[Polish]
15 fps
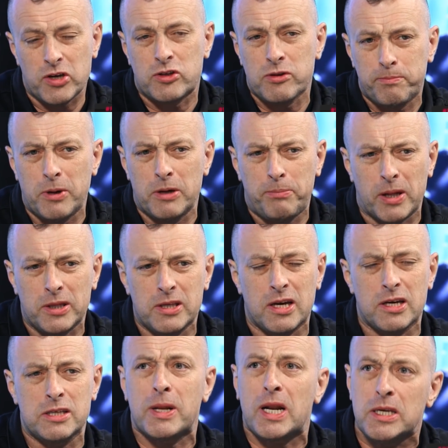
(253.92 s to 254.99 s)
ponieważ jest to
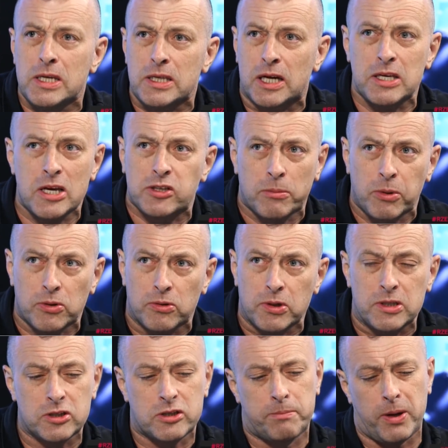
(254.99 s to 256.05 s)
partia zbieranina, nie jest to
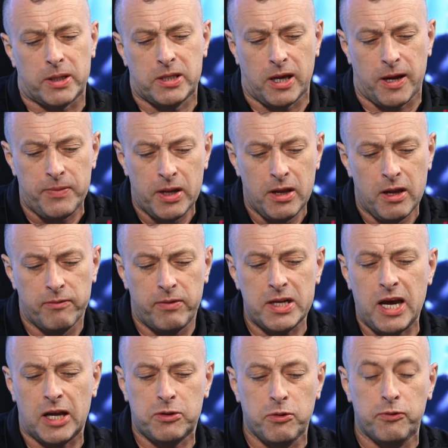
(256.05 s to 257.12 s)
monolit, jest to partia
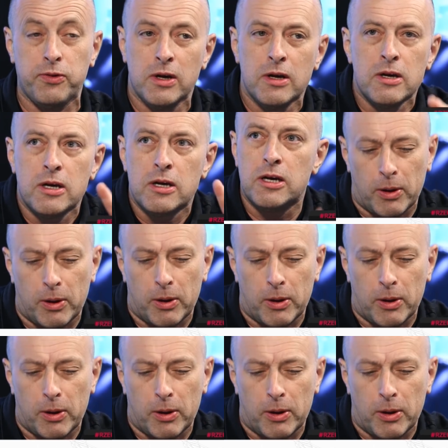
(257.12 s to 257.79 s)
wariatów,